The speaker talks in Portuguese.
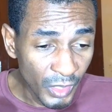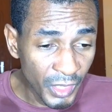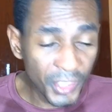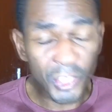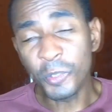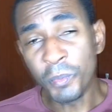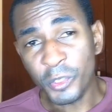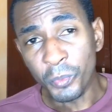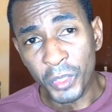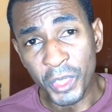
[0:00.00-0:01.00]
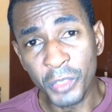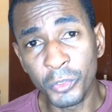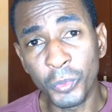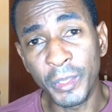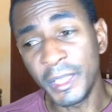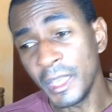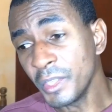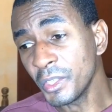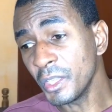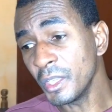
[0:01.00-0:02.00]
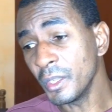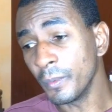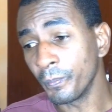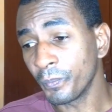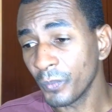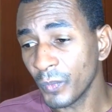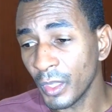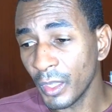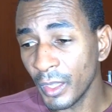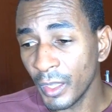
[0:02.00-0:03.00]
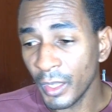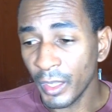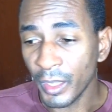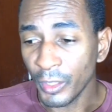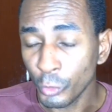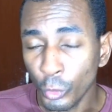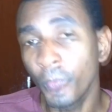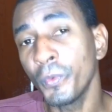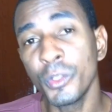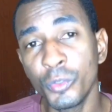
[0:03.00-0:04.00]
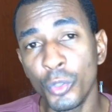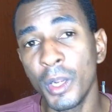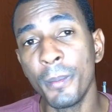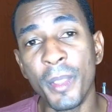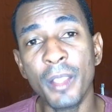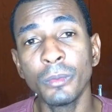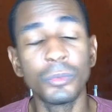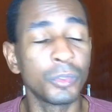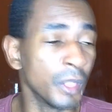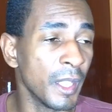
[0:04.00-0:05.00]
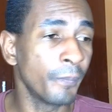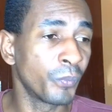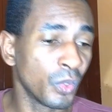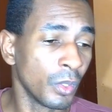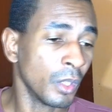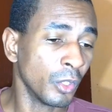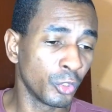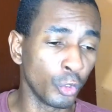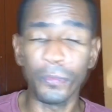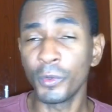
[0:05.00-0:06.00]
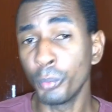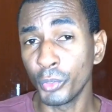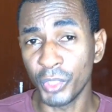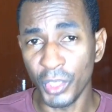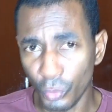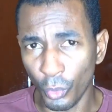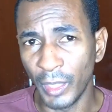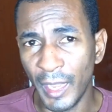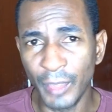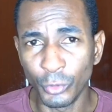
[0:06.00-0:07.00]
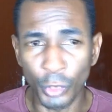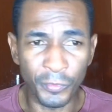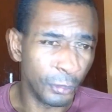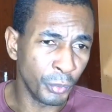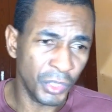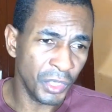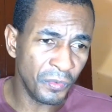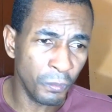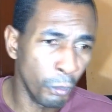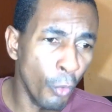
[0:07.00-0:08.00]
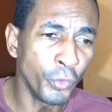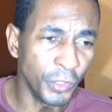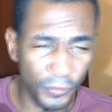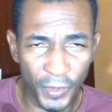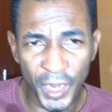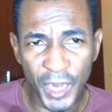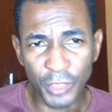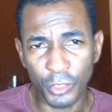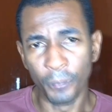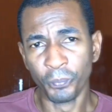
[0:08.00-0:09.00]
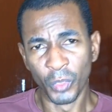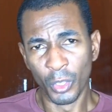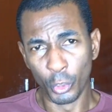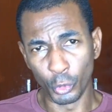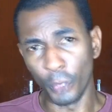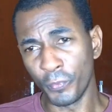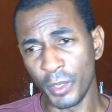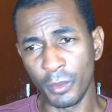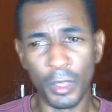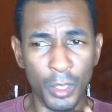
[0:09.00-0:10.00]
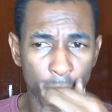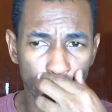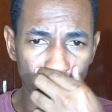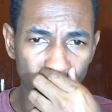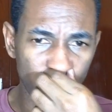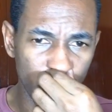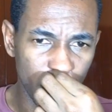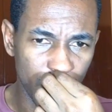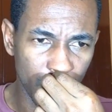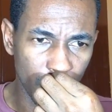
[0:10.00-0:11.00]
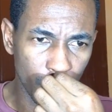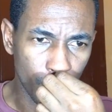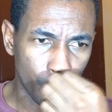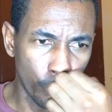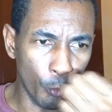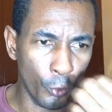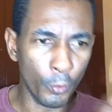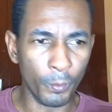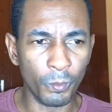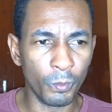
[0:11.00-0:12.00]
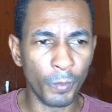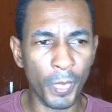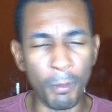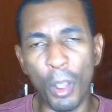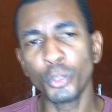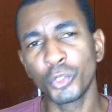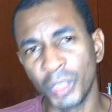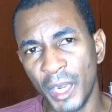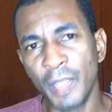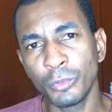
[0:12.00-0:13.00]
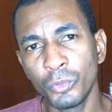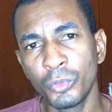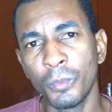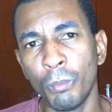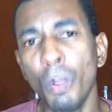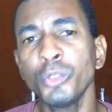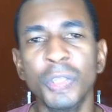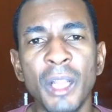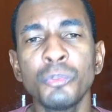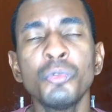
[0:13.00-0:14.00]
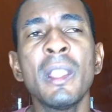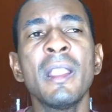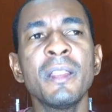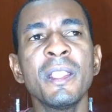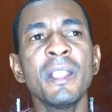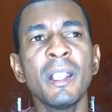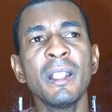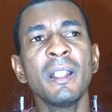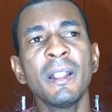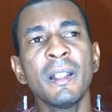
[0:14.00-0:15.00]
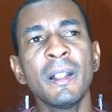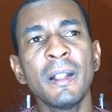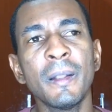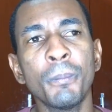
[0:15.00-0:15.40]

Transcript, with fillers: esses mesmos meninos são aqueles que é, sofrem isolamentos, né? sofrem por ser isolados, sofrem por ser um pouco diferente, sofrem é, por maus tratos. Maus tratos não é nem a, a, a,